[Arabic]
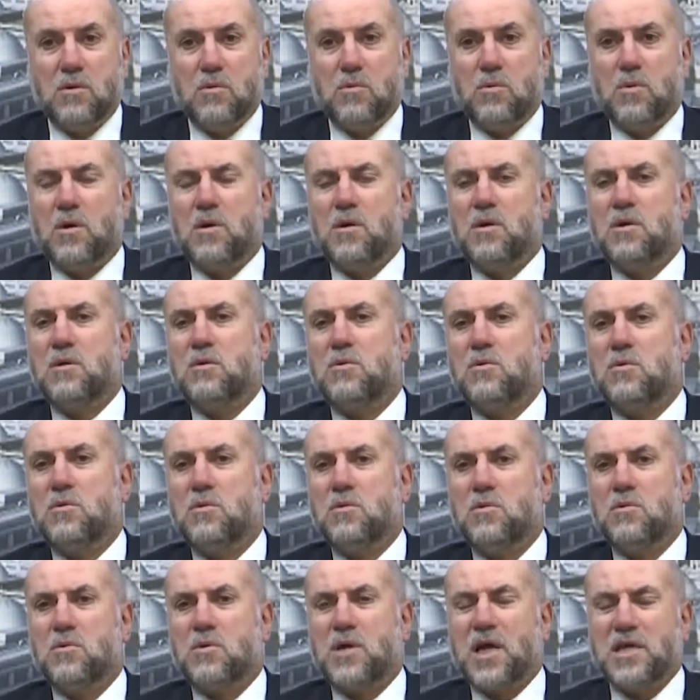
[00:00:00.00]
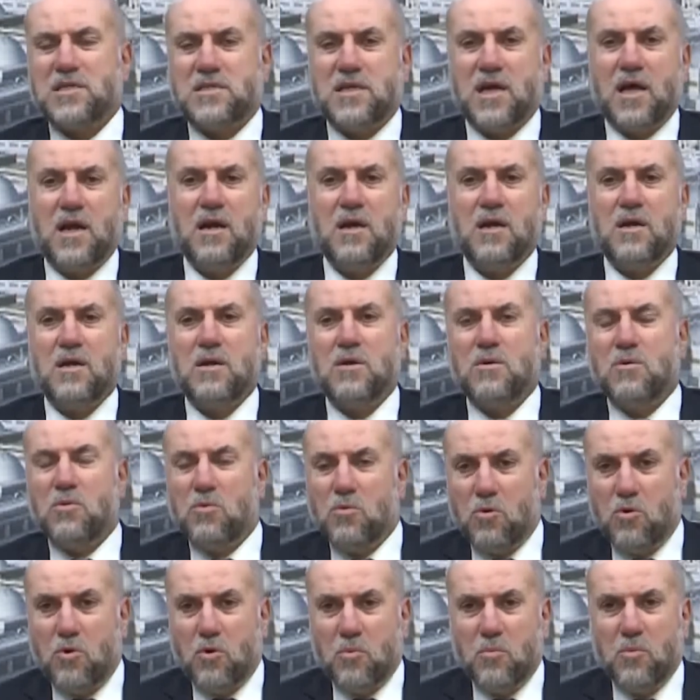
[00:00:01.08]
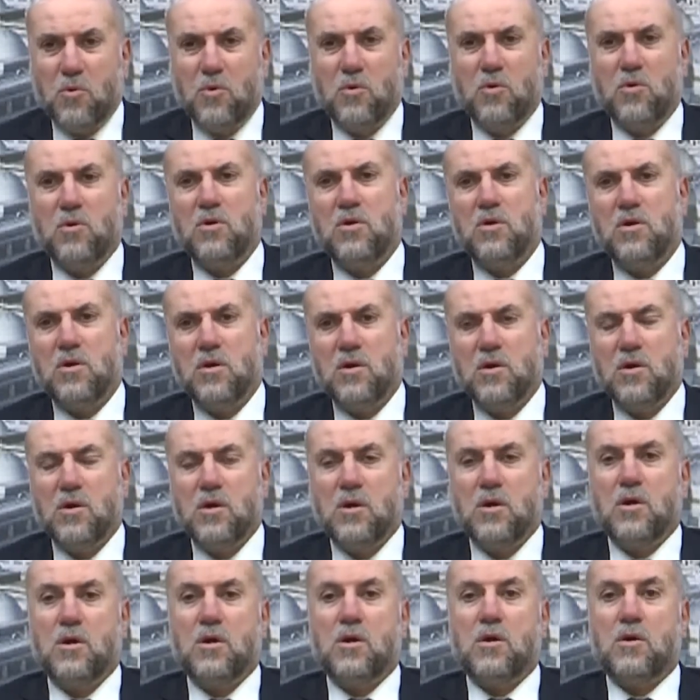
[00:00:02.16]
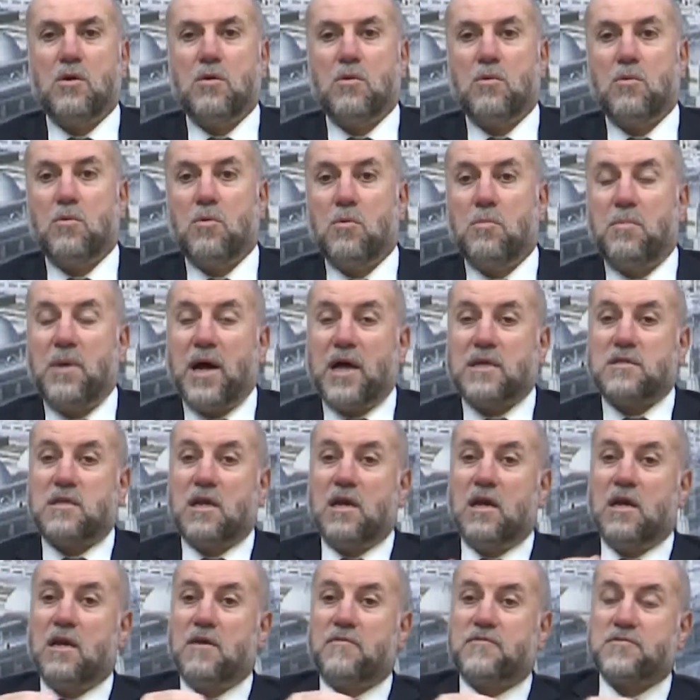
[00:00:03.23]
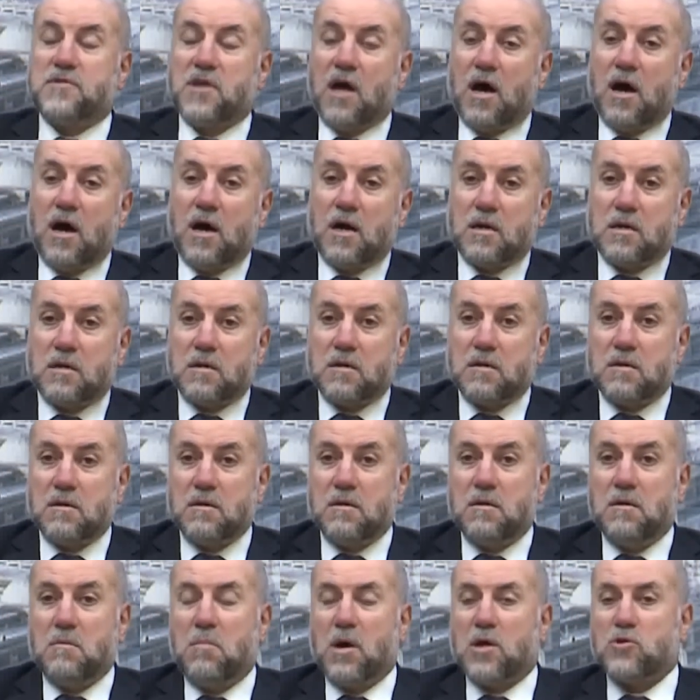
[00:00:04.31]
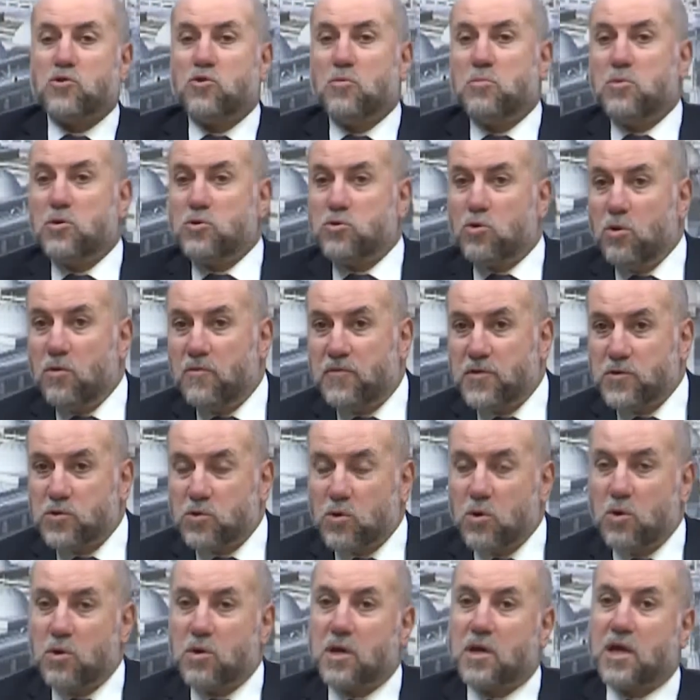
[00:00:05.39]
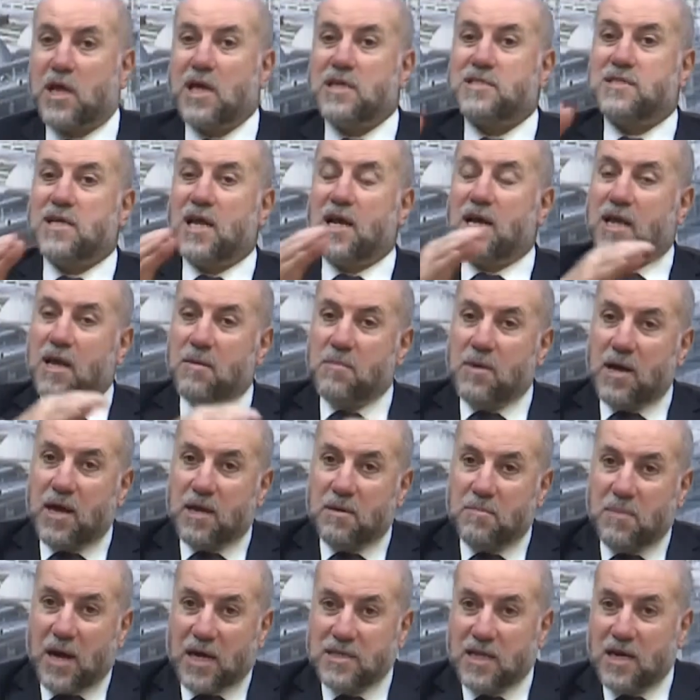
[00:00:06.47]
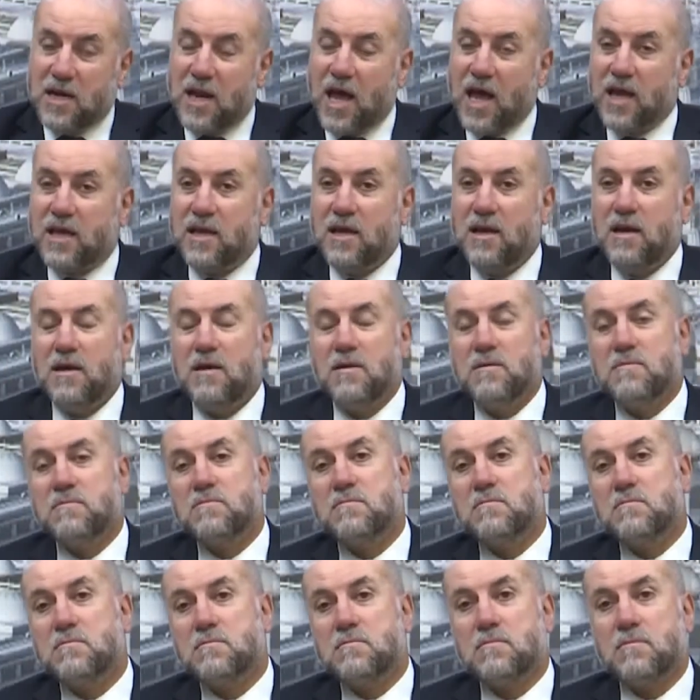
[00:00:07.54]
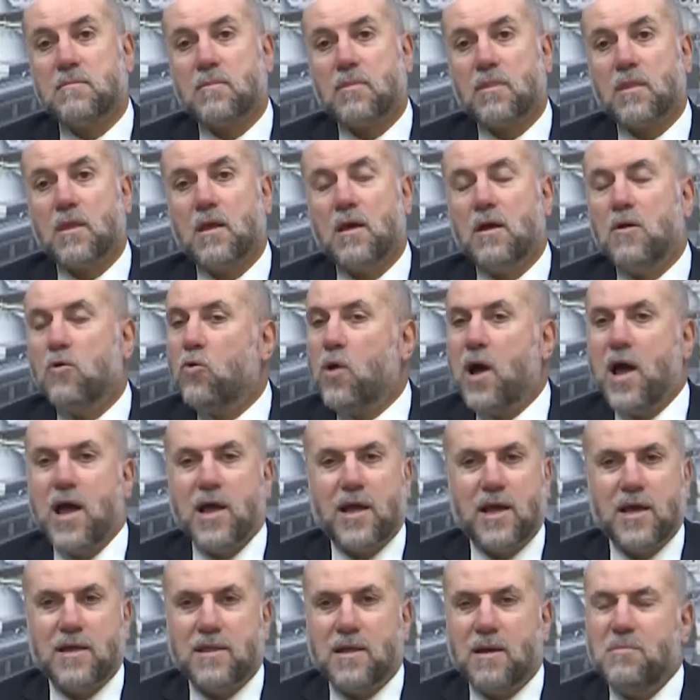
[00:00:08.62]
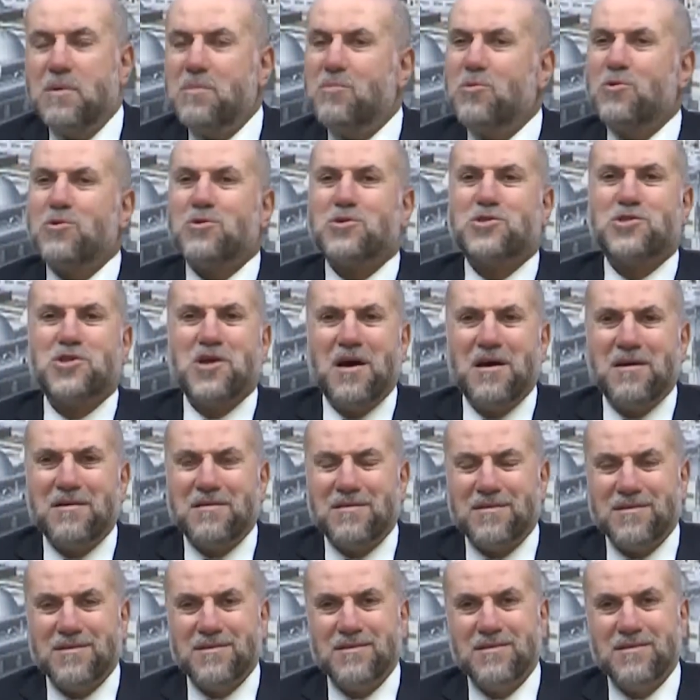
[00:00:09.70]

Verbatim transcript: وكسل وخمول وبعد الافطار برضه بندخل في طور كسل كمان بعد الاكل وهكذا بمر شهر